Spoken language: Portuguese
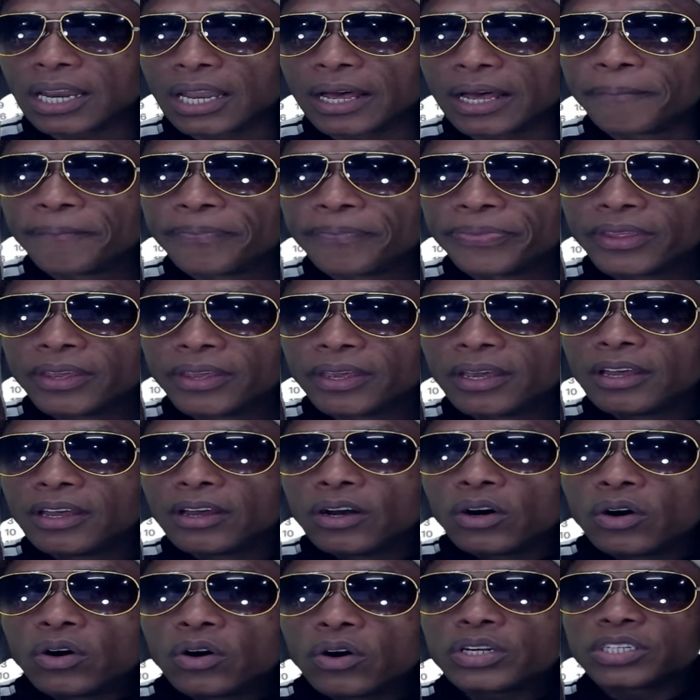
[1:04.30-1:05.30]
lá.
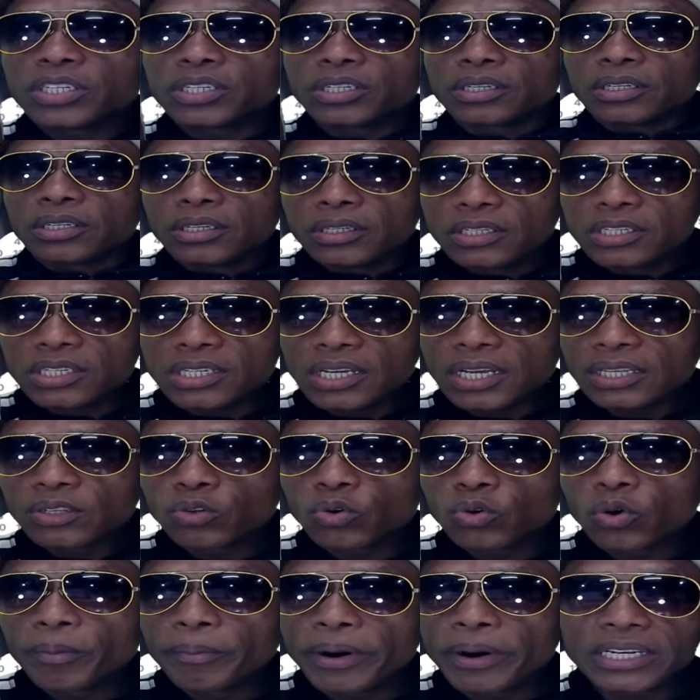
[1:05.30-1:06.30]
Hoje, dia
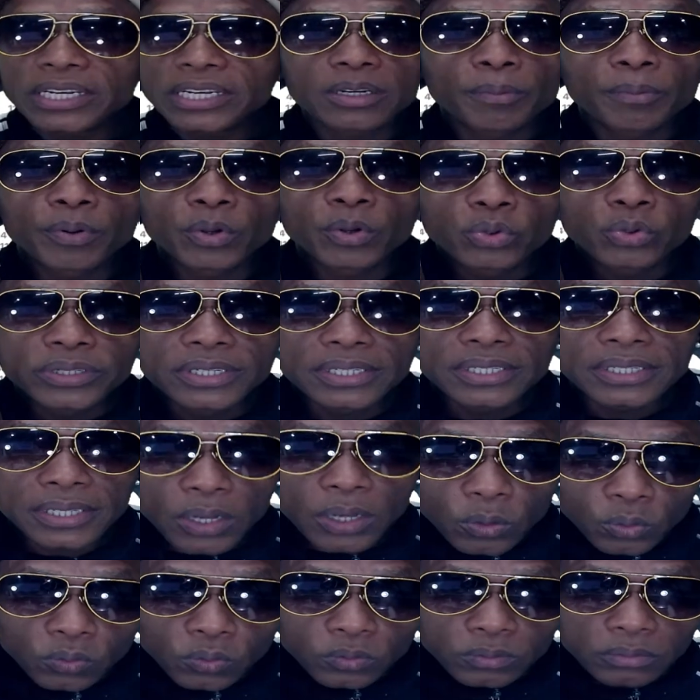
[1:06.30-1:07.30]
do combate à
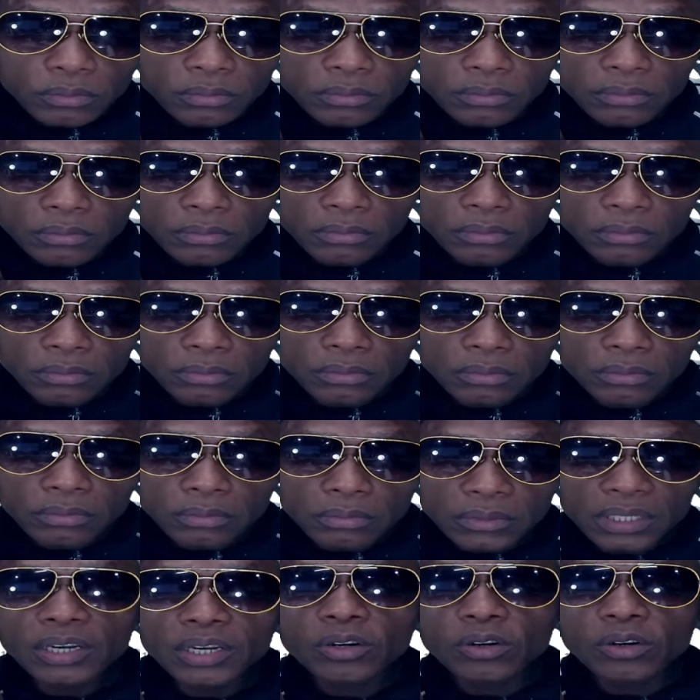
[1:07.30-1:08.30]
poluição.
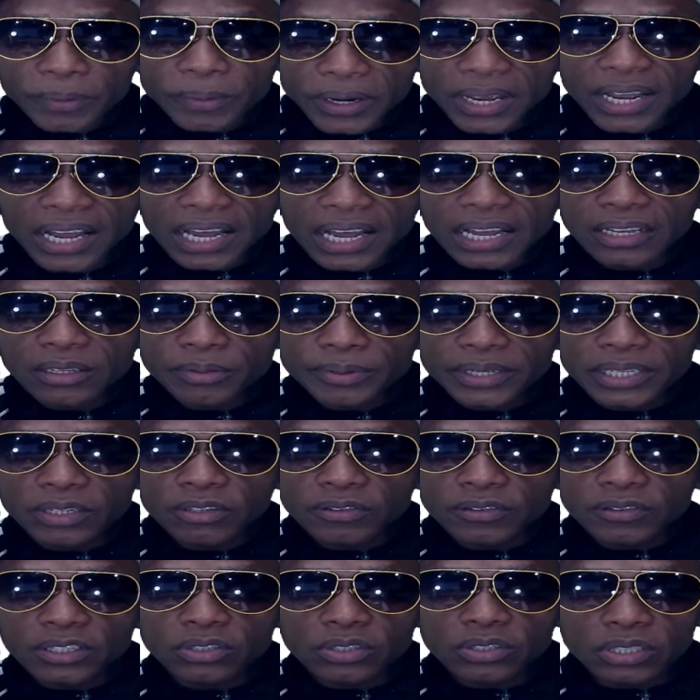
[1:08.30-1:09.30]
É complicado, porque eu
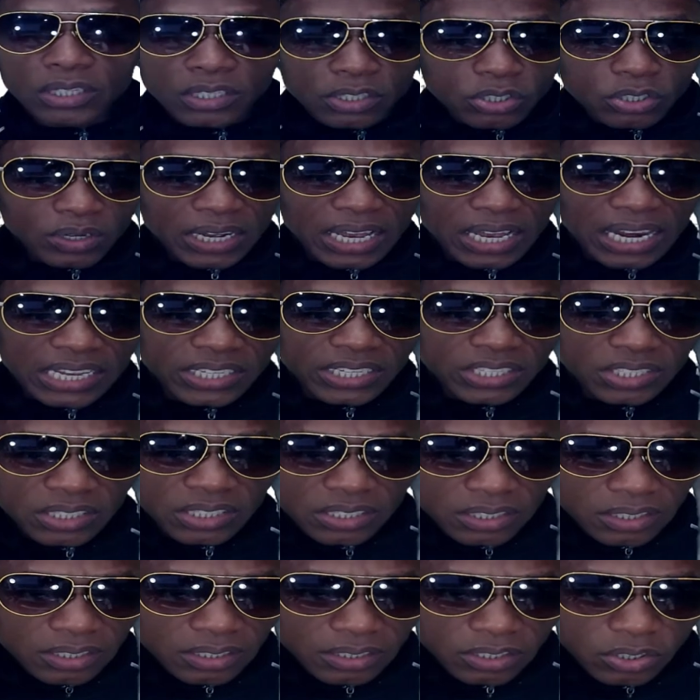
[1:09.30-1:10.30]
vejo gente jogar
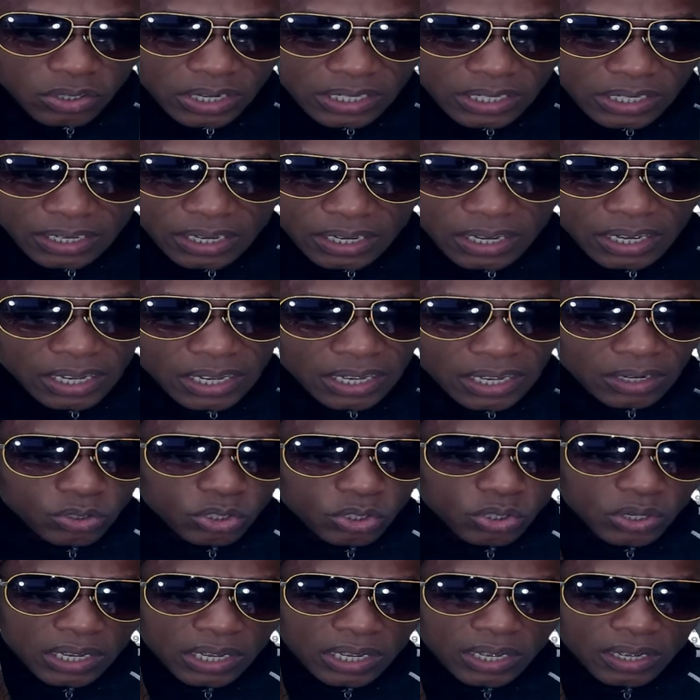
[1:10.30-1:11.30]
latinha, jogar cigarro,
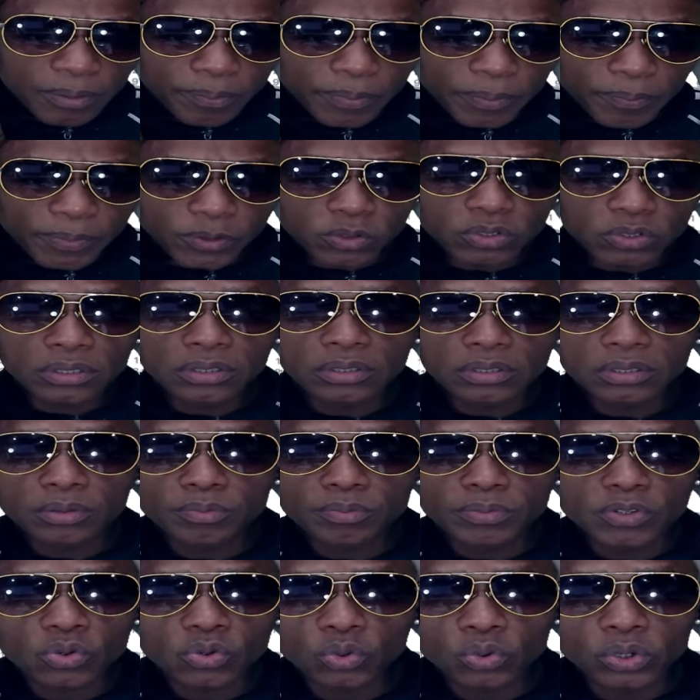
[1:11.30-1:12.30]
jogar papel de, de
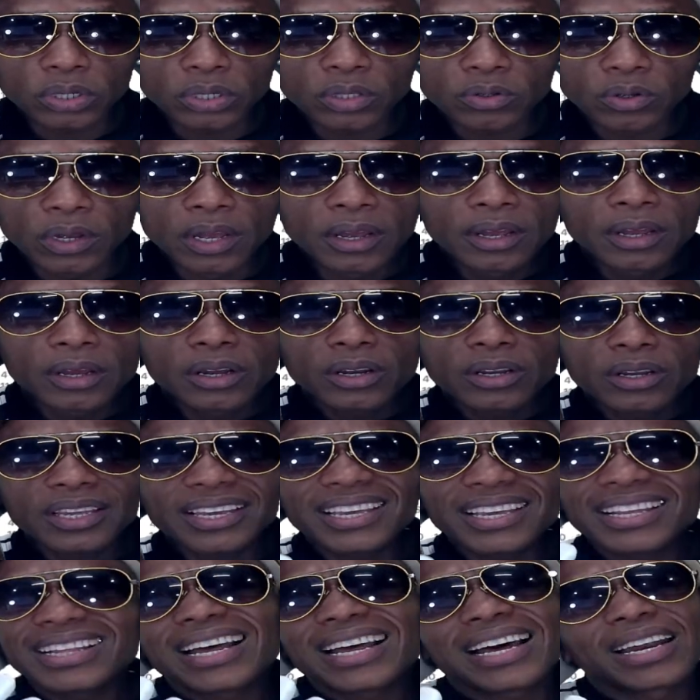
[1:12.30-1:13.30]
biscoito. O que,
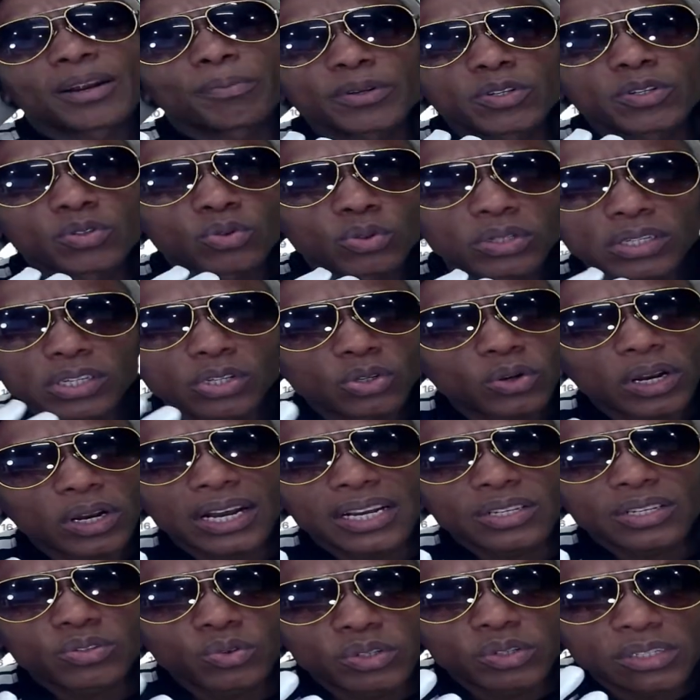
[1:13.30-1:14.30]
que dá na pessoa de jogar
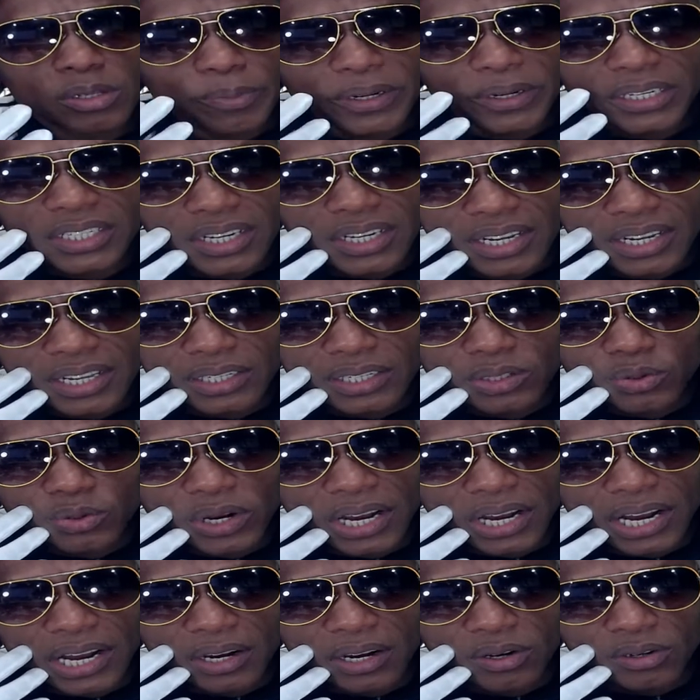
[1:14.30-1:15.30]
as coisas pela janela do
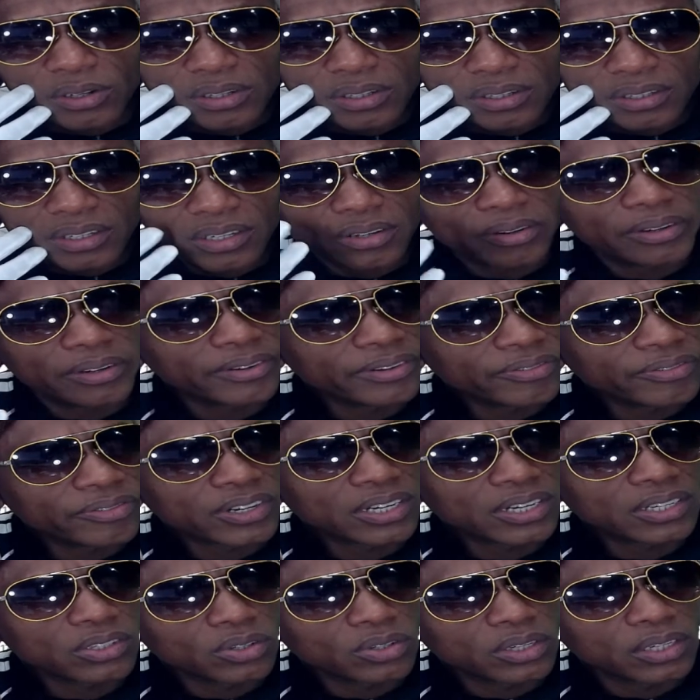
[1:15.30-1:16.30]
carro? Ela vai
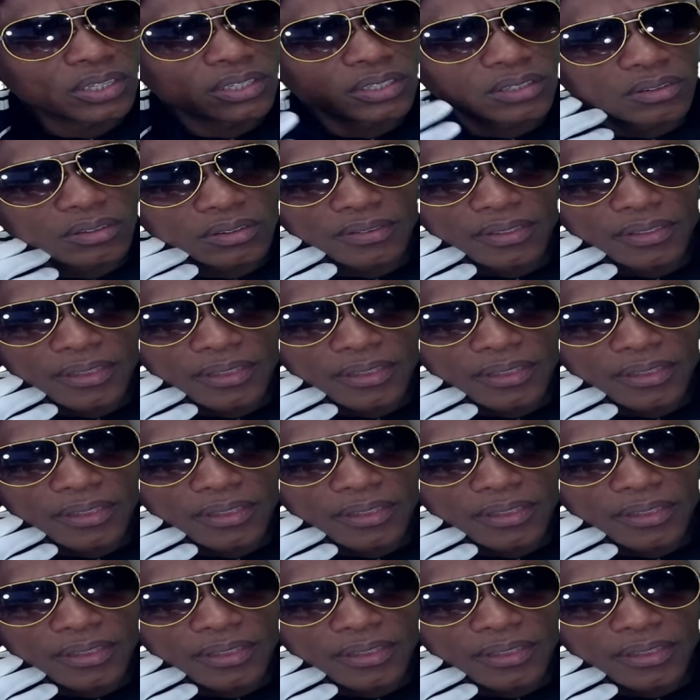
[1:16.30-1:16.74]
ficar jogando.